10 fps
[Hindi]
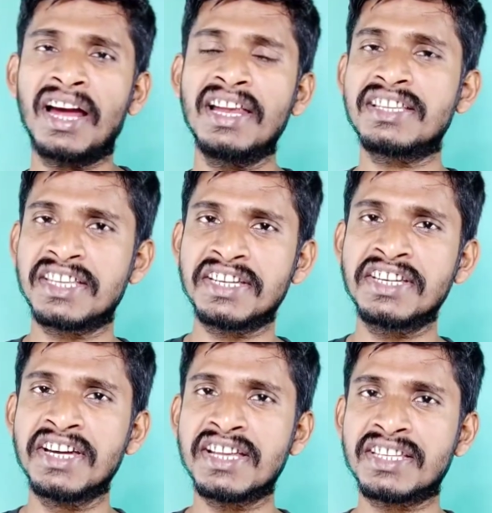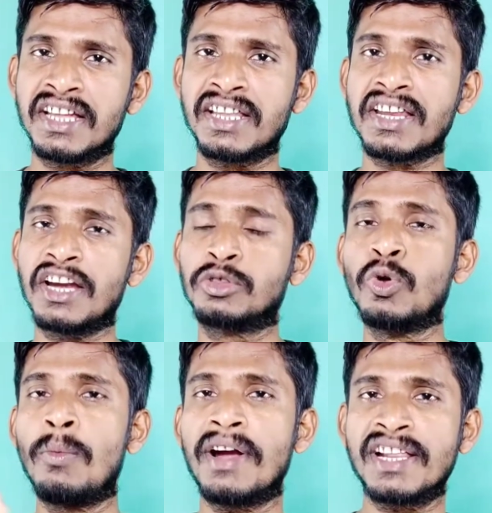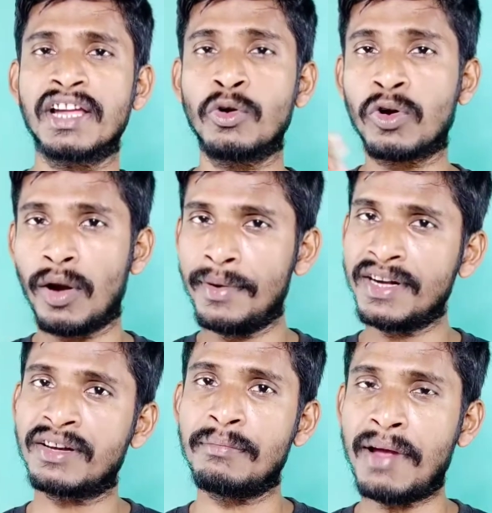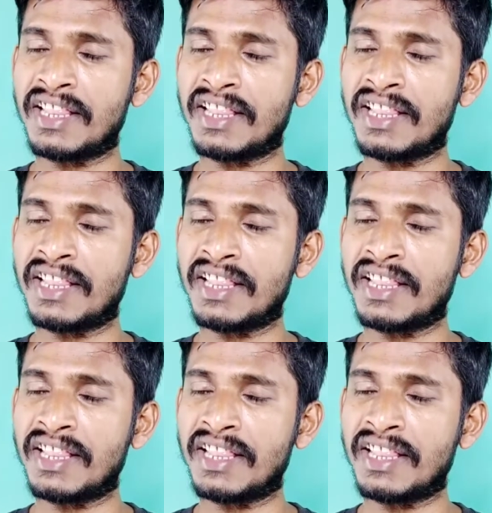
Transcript: अगले 60 डेज के अंदर यानी दो महीने तक वो कमेंट